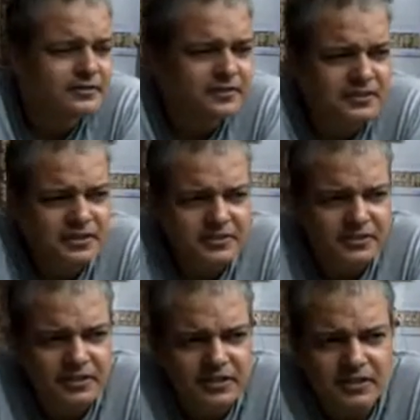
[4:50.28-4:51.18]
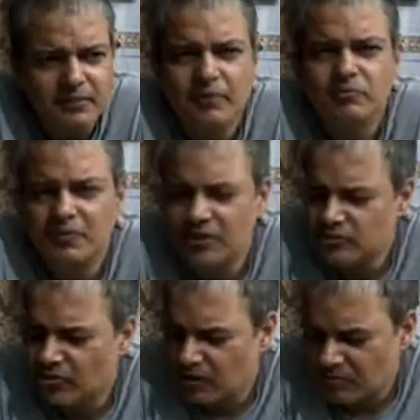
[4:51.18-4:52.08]
धीरे धीरे करके मैं उसमें
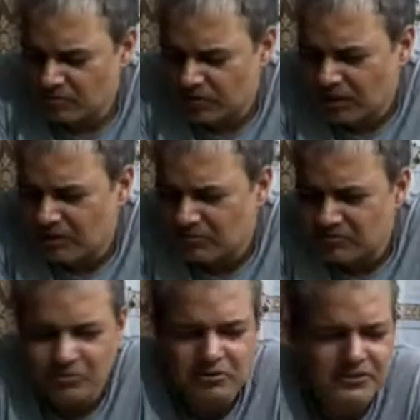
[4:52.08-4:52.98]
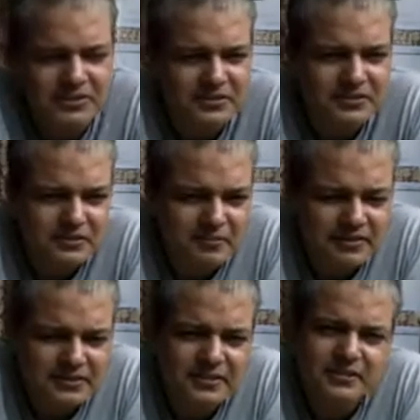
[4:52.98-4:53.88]
डिज़ोल्व हो रहा हूँ कोई दिक्कत की
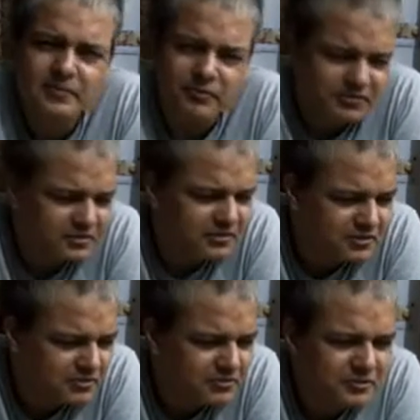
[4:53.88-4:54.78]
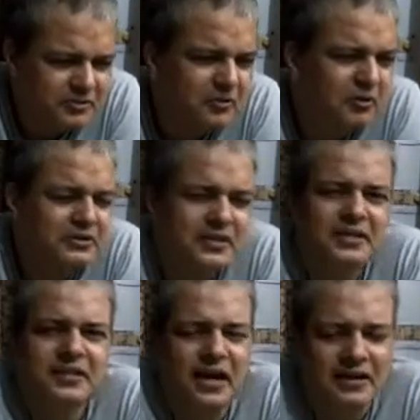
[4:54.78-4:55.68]
बात नहीं है ये प्रोसेस धीरे होती है और
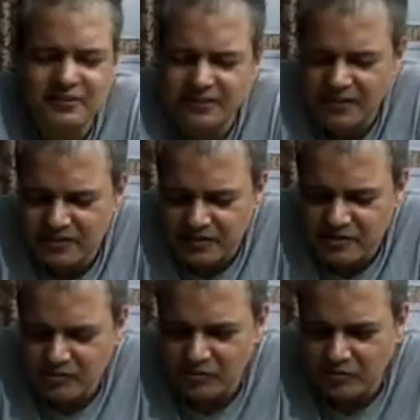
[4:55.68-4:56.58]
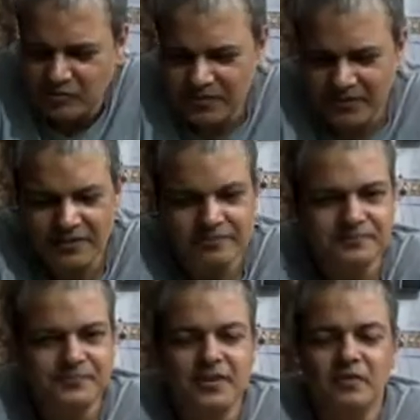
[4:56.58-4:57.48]
यही आनंद का असली स्वरूप भी है
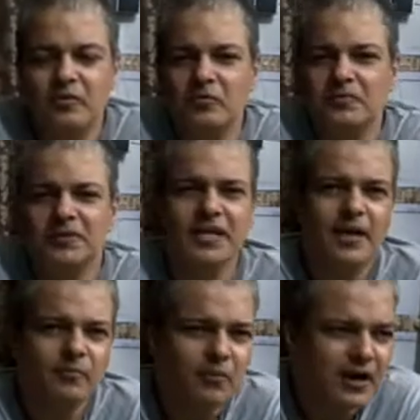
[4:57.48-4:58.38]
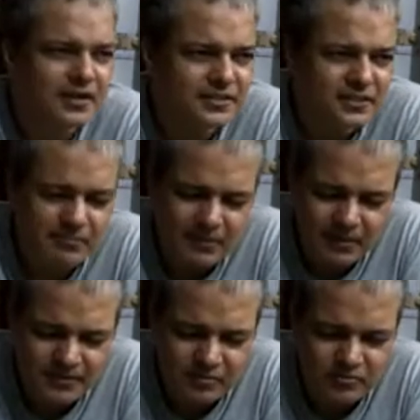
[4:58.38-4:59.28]
उम्मीद है आपको आनंद की
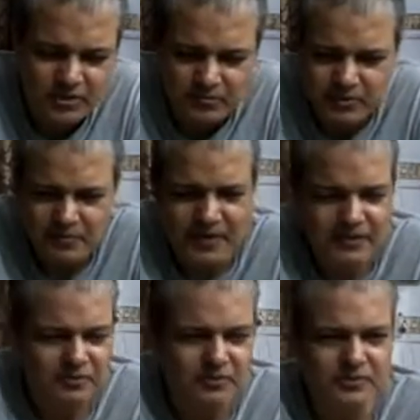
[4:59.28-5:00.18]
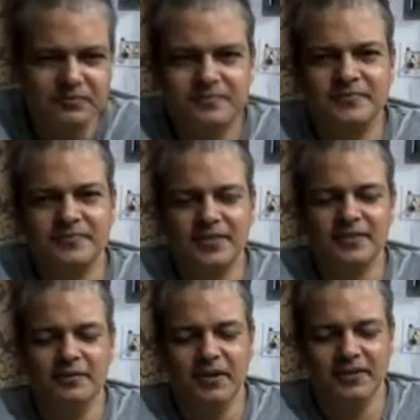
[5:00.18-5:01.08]
परिभाषा कुछ समझ में आई होगी
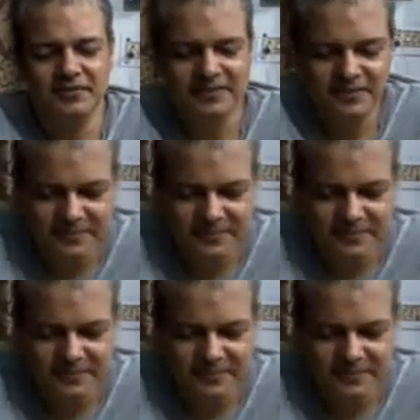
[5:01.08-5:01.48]
धन्यवाद